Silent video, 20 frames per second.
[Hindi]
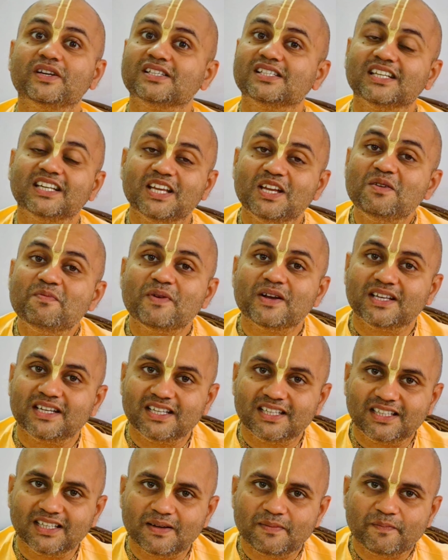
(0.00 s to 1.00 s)
फिर से नहीं
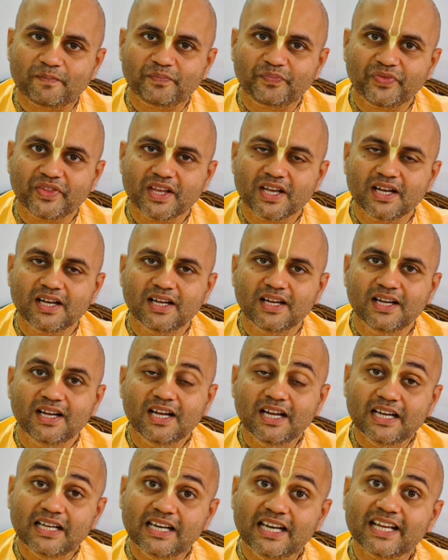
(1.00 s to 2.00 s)
पहने थे
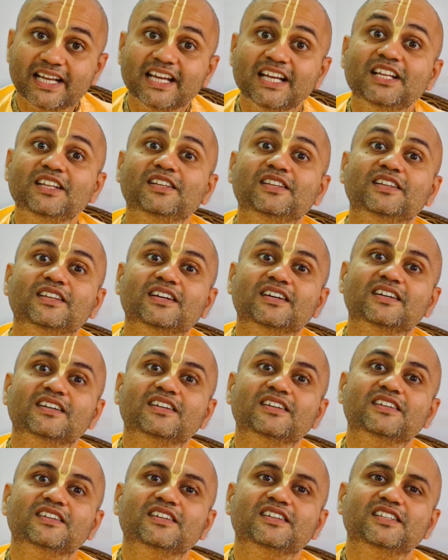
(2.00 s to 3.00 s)
लेकिन
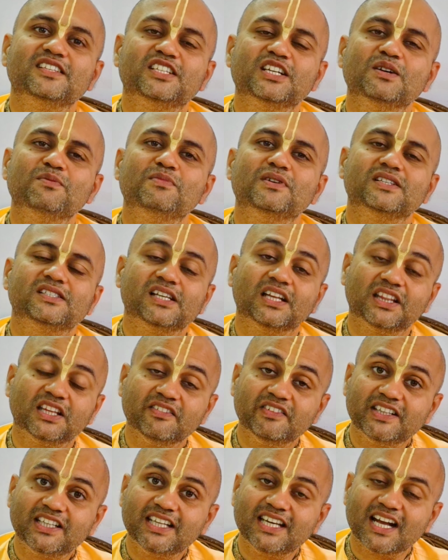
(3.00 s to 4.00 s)
जब
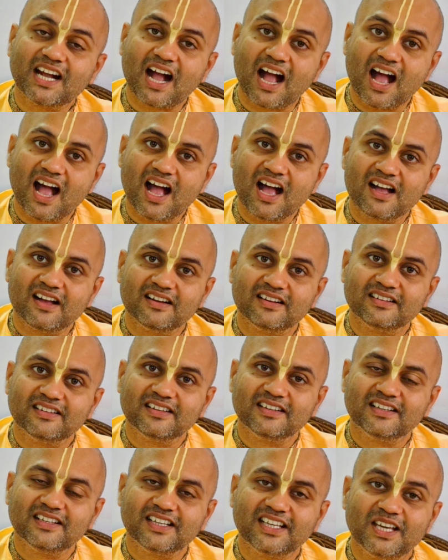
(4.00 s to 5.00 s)
सत्यवती ने कहा
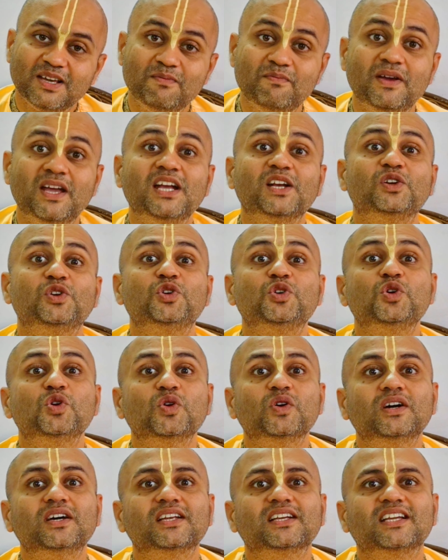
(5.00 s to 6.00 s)
कि मेक
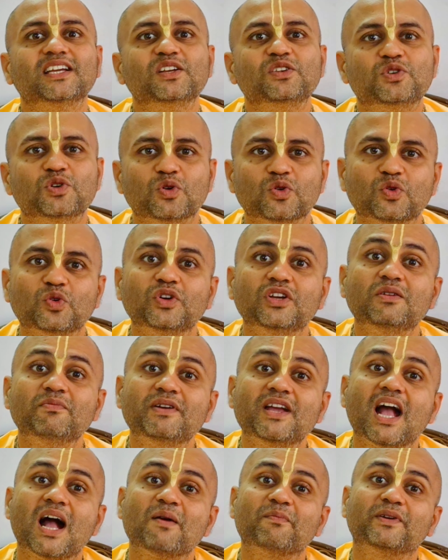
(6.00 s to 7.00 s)
श्योर कि जो कोई
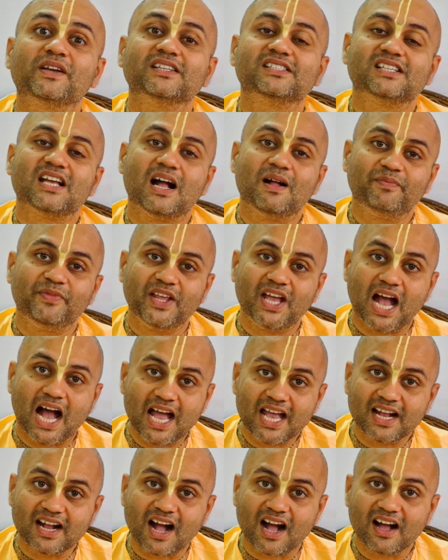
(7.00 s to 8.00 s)
भी आपके सामने
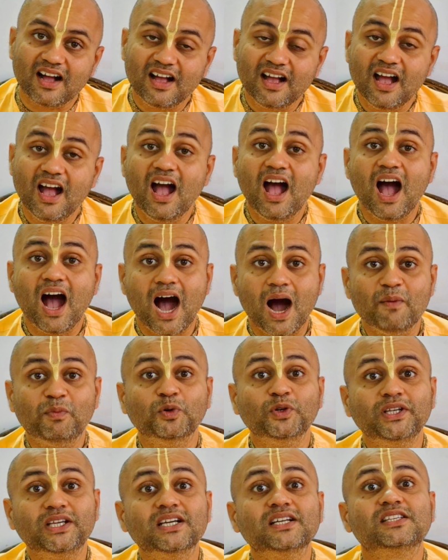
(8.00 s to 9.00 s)
आएगा आप
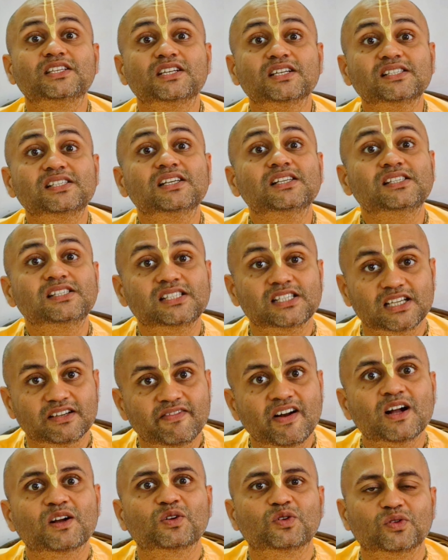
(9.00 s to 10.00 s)
उनकी अच्छे से
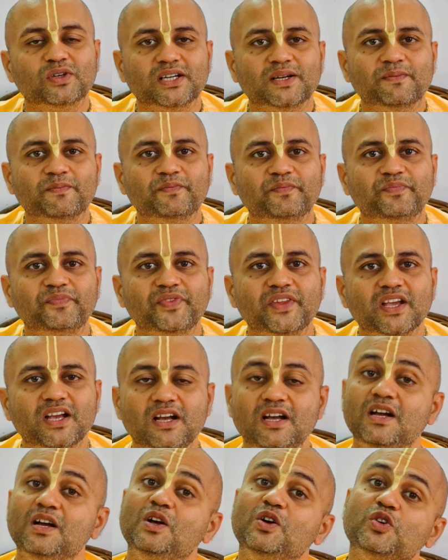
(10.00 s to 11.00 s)
सेवा करूँगी
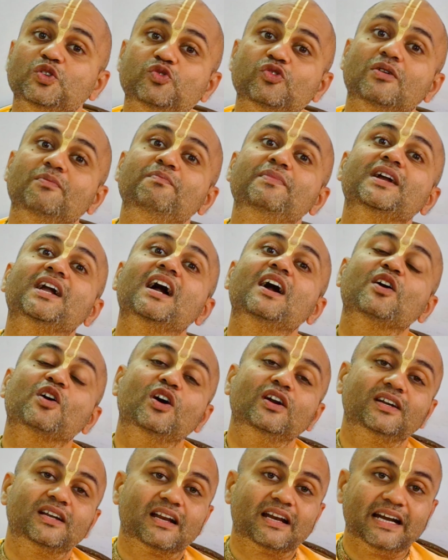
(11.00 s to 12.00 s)
सो तो अंबिका
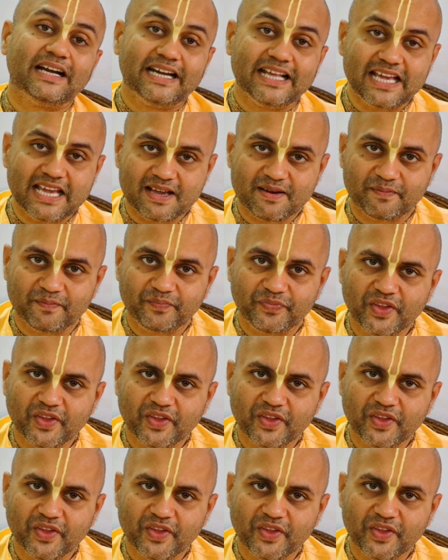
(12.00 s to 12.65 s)
वॉट रेडी